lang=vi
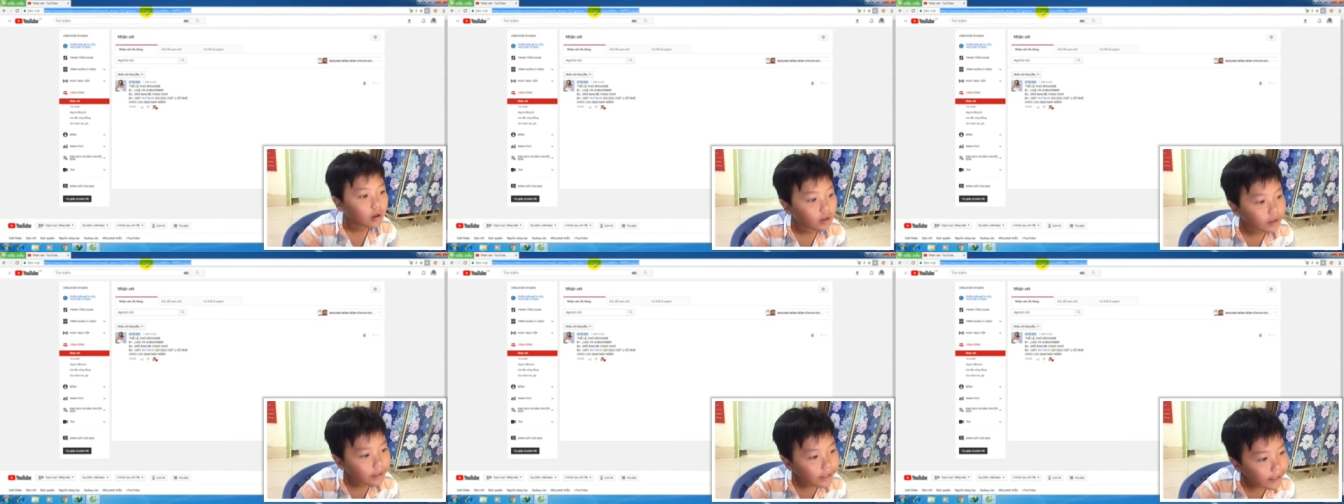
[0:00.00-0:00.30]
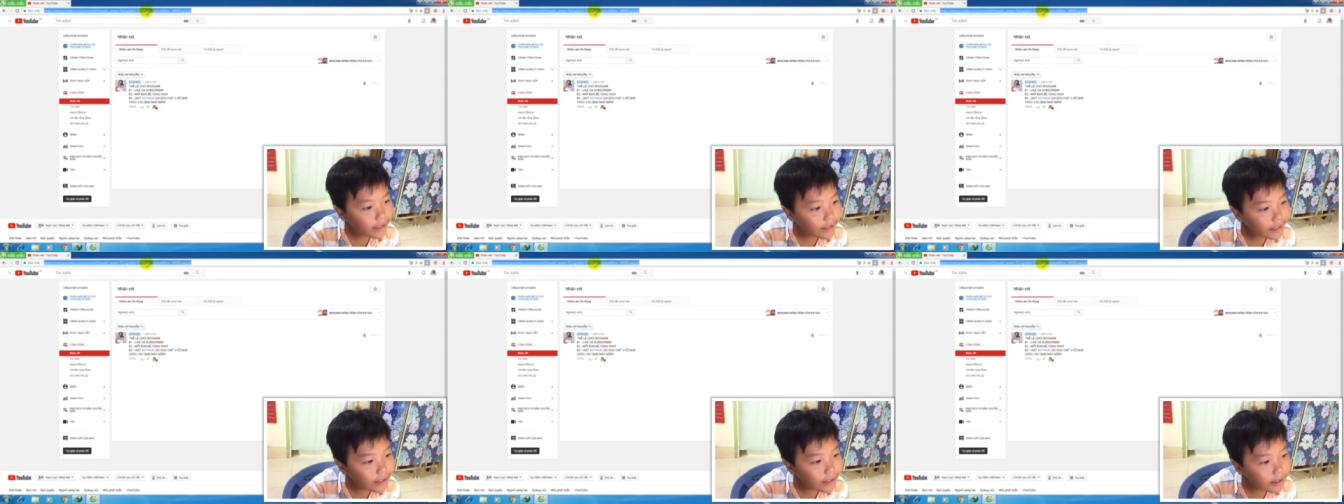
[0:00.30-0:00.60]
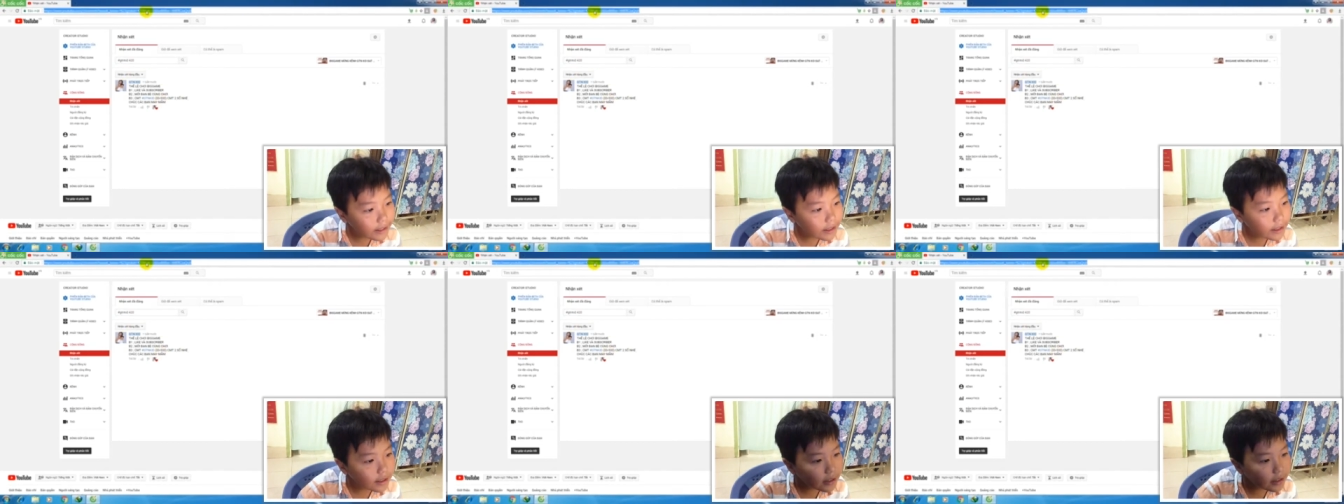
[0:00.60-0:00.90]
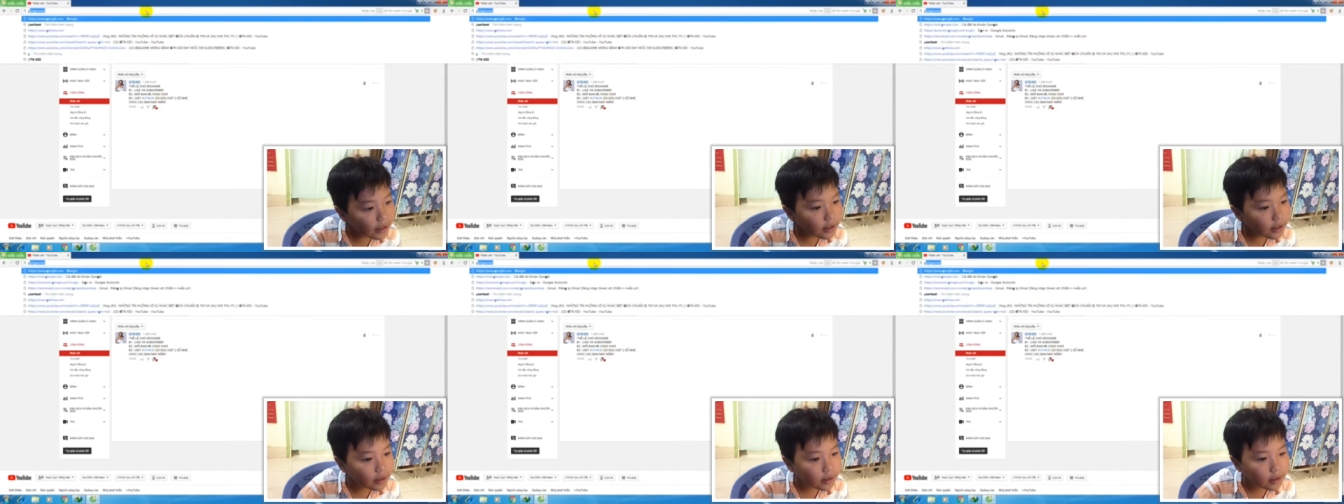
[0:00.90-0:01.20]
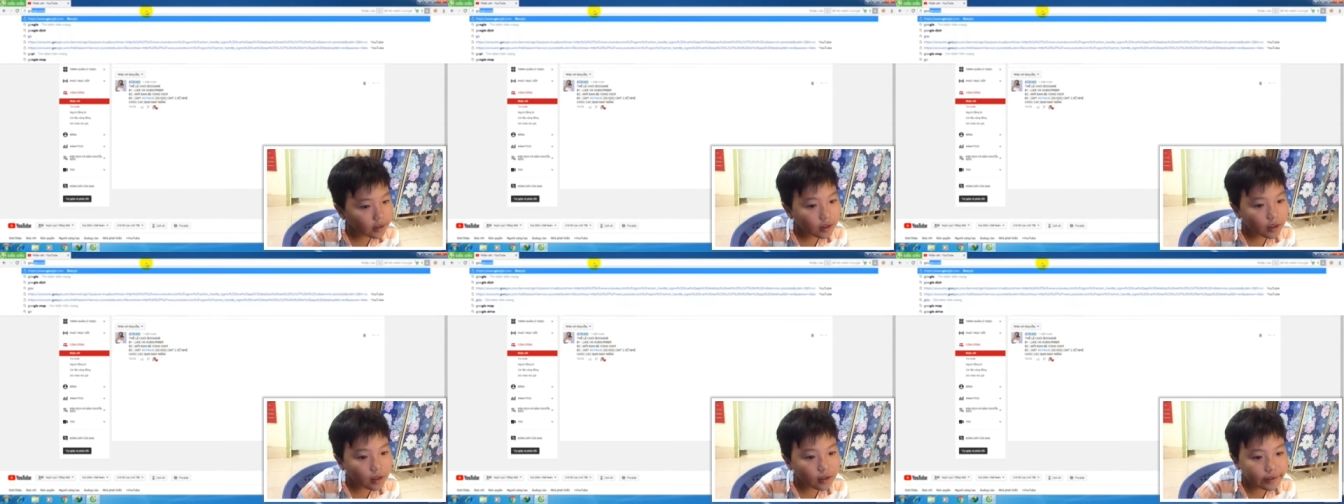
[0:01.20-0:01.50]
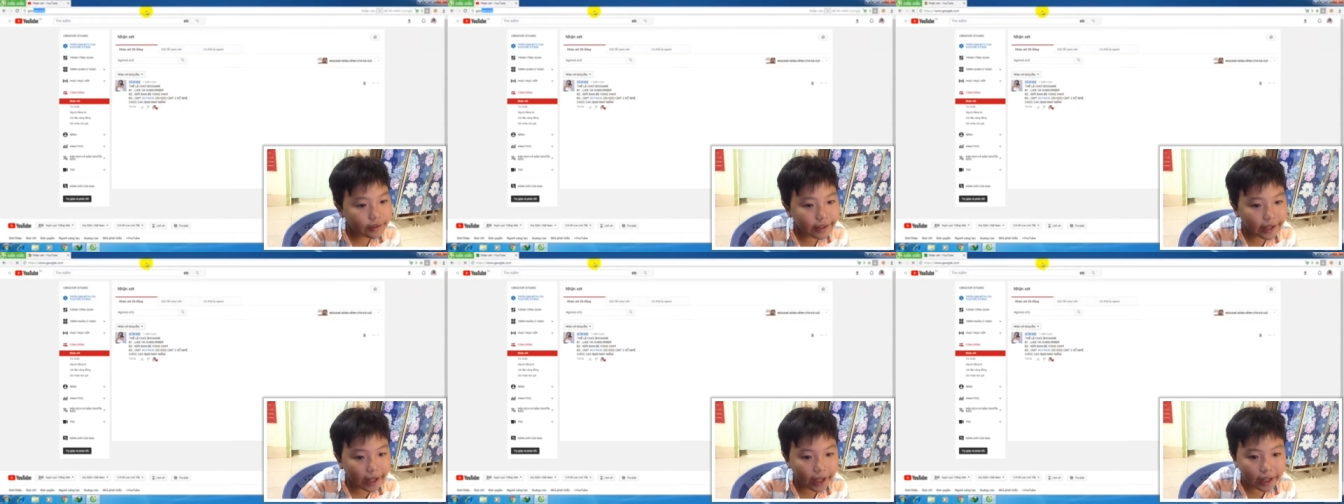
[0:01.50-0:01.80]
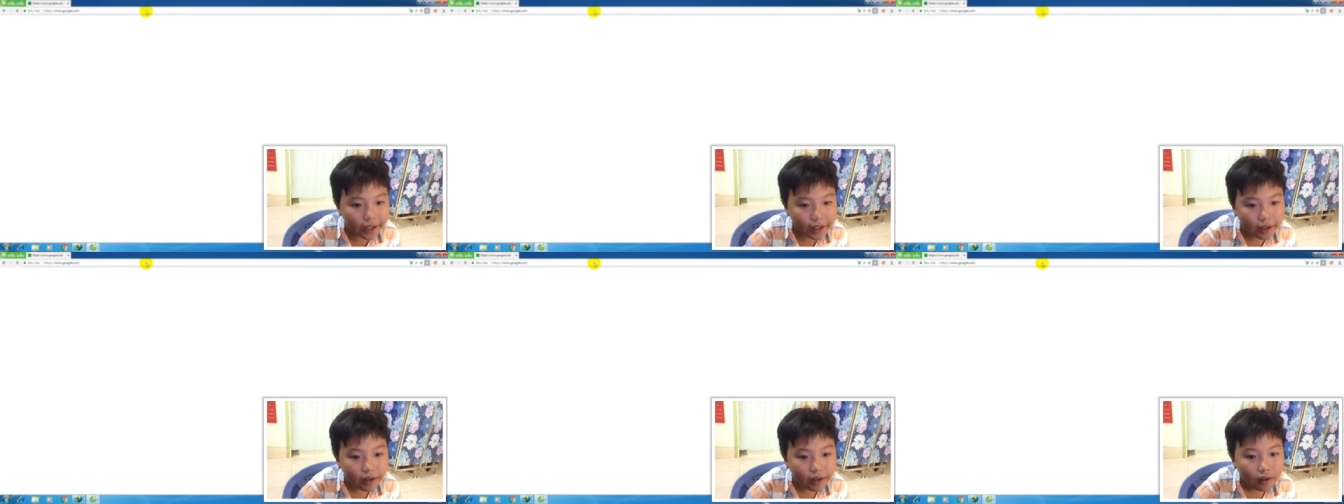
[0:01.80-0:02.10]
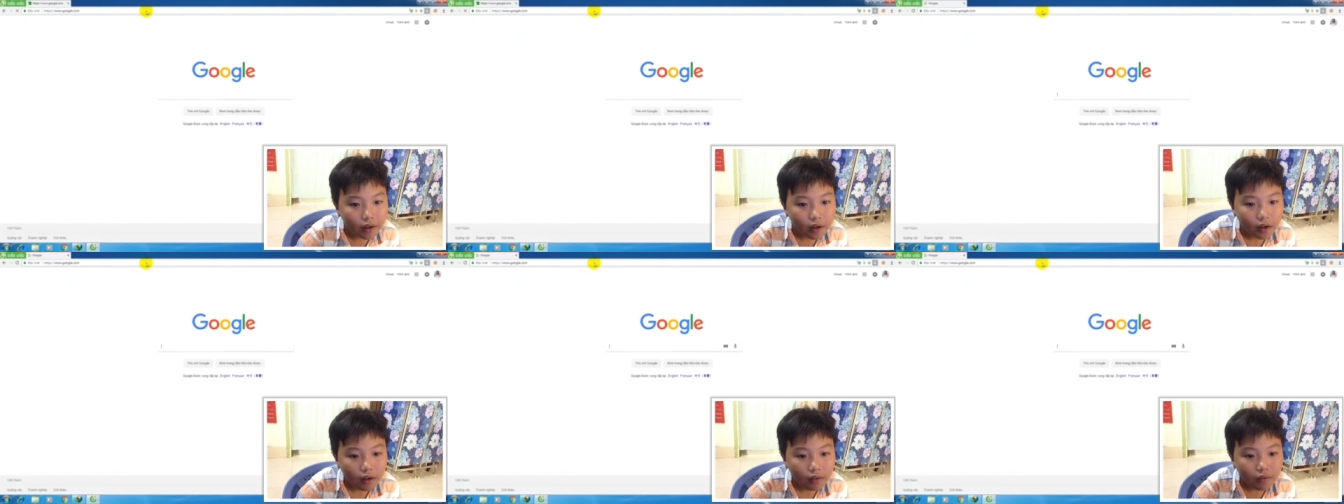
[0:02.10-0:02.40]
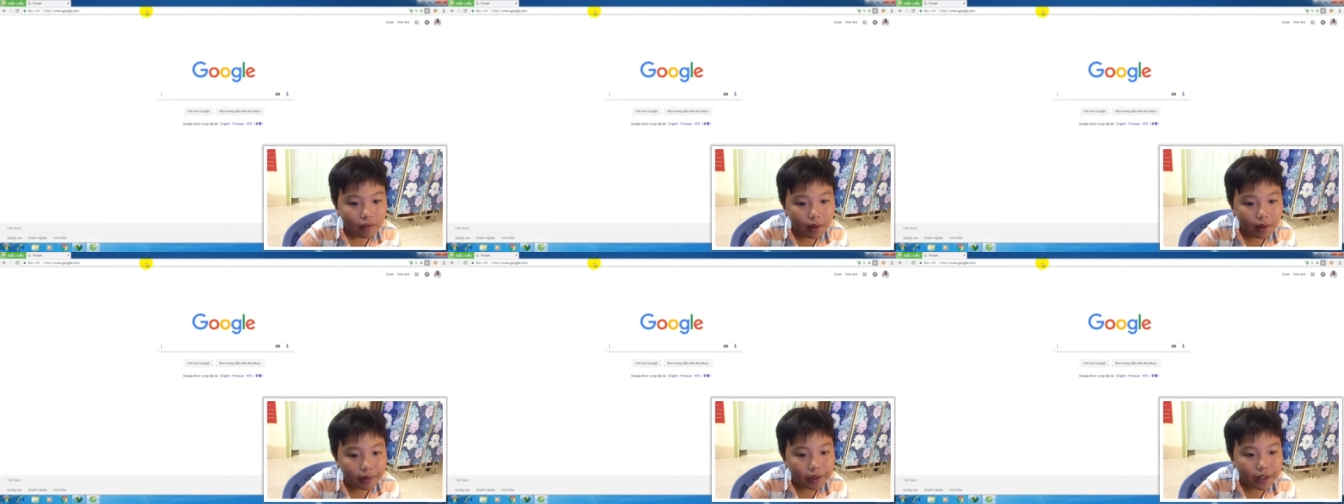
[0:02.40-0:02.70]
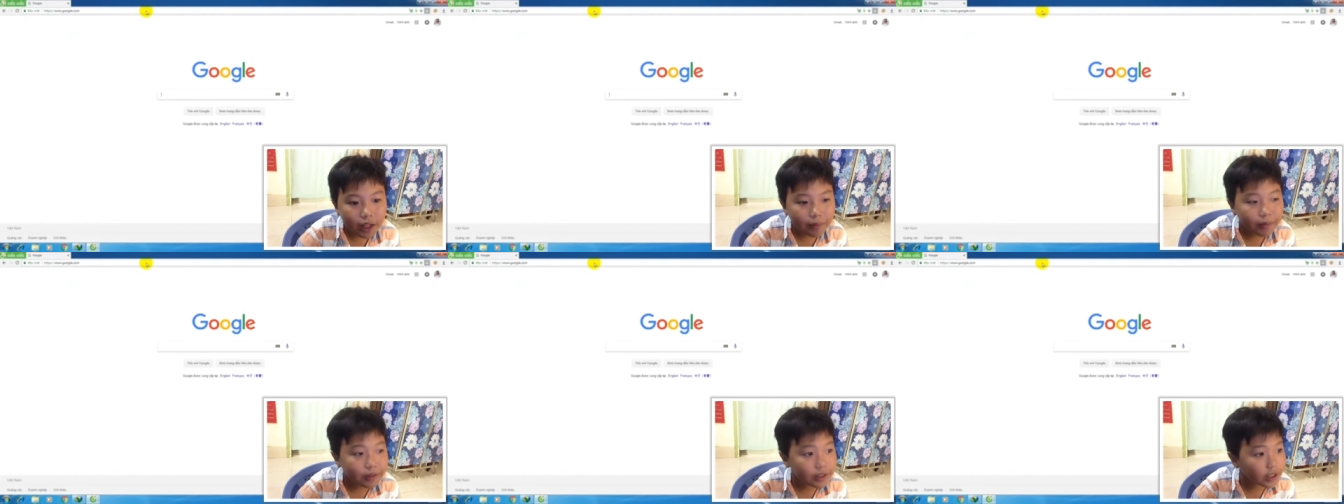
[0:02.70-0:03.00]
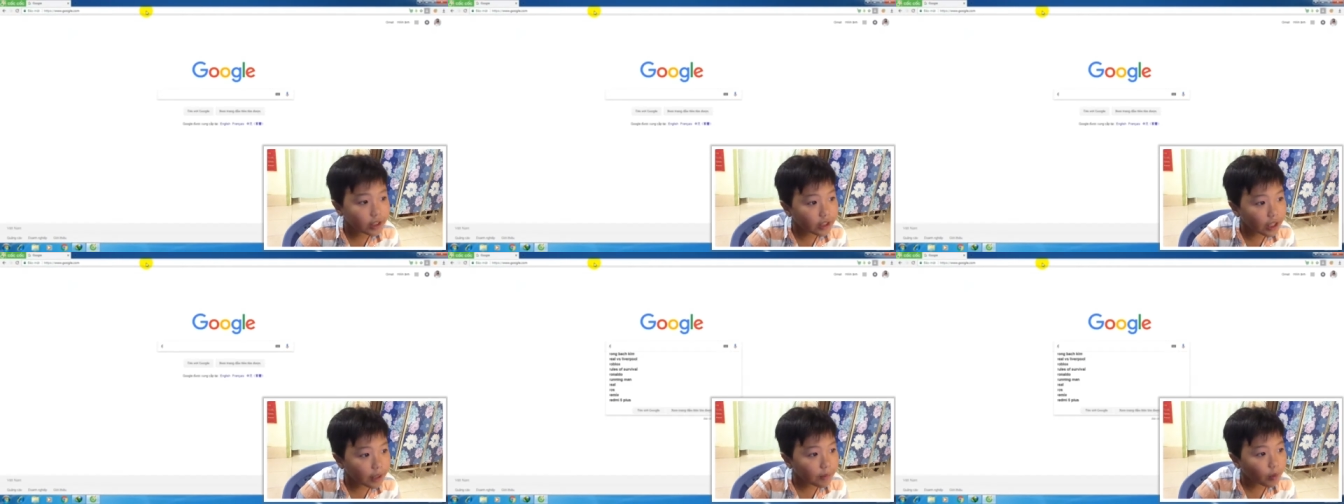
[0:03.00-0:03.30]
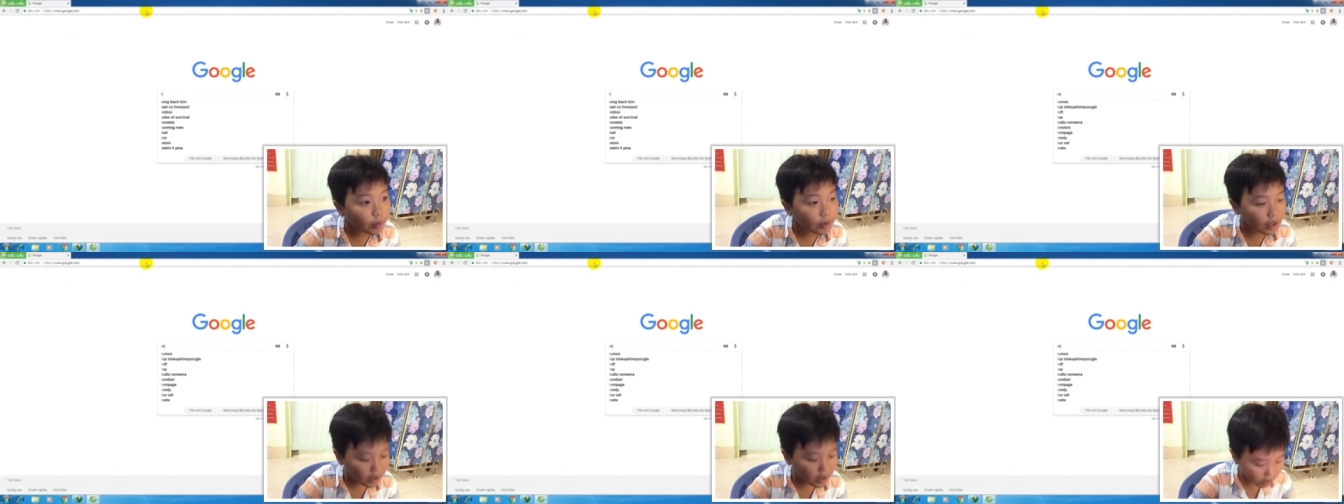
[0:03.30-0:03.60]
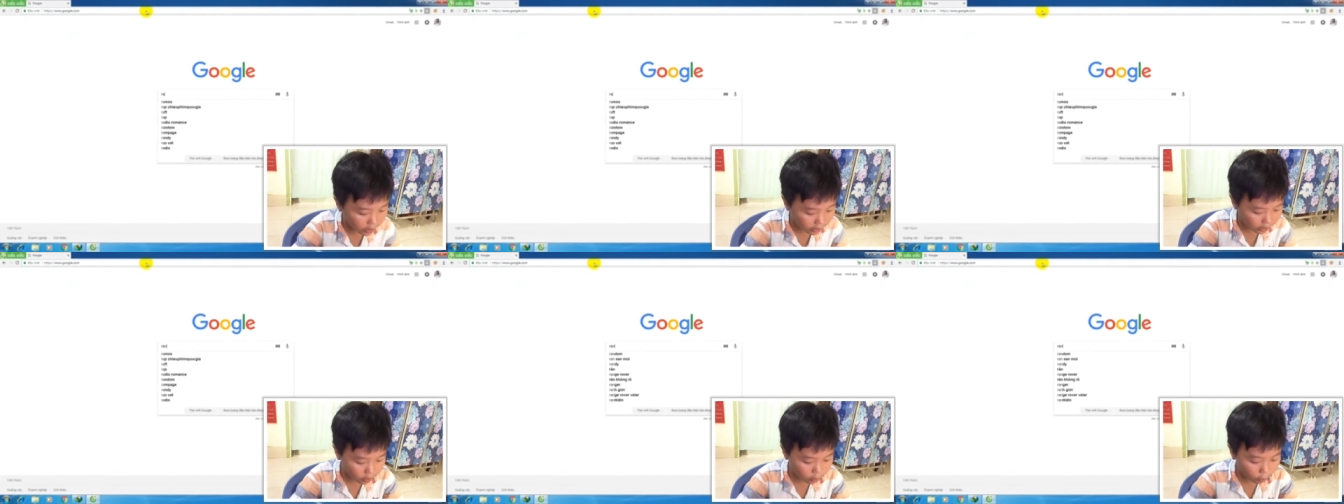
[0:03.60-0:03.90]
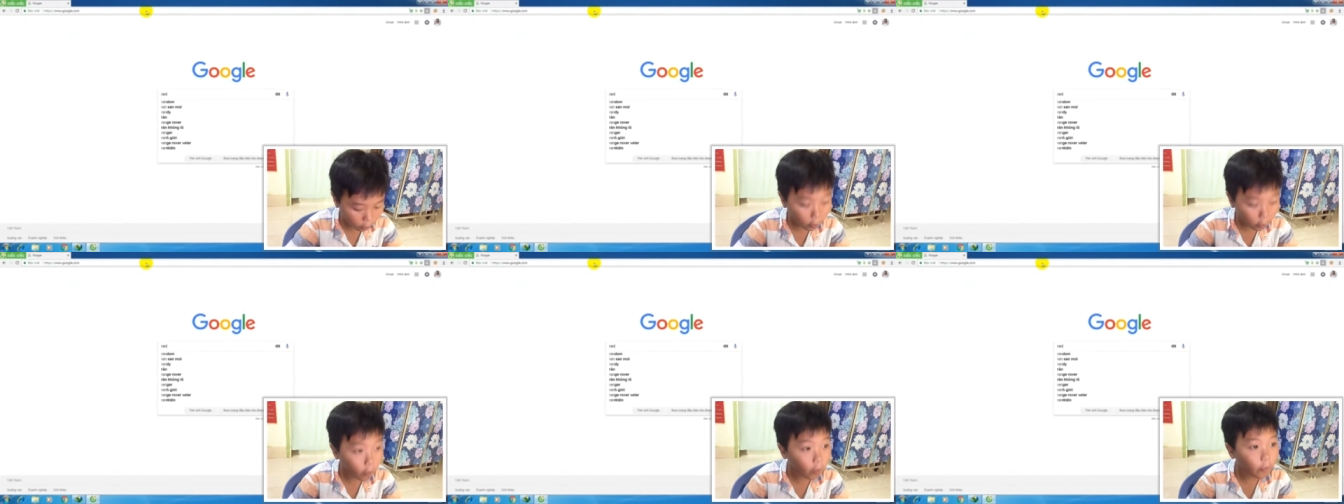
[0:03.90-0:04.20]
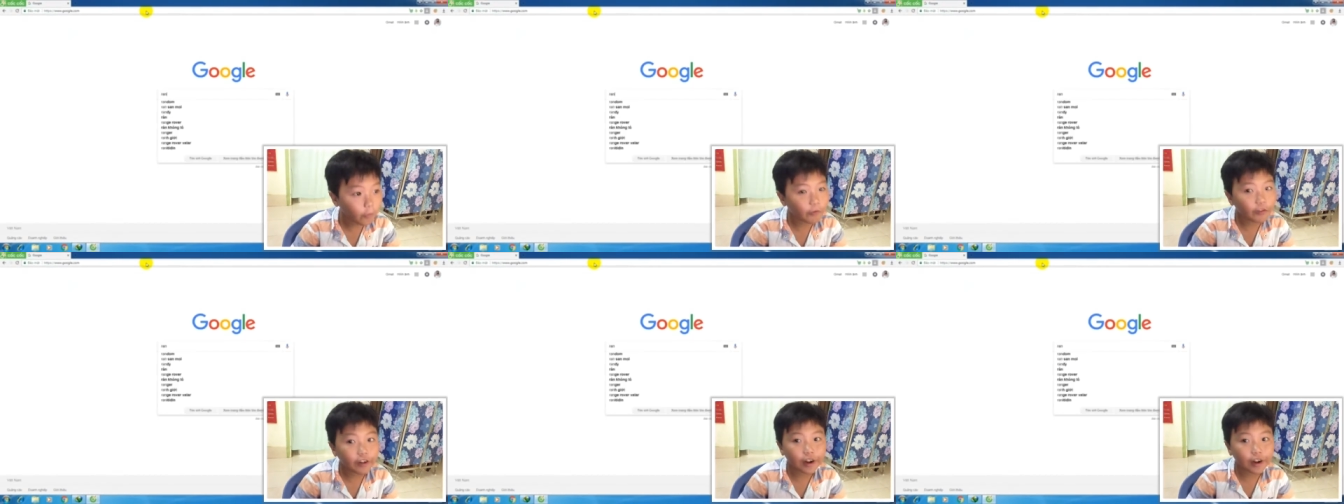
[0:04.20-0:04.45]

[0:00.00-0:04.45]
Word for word: đây đây đây ok và bây giờ mình sẽ tìm một cái link của uh,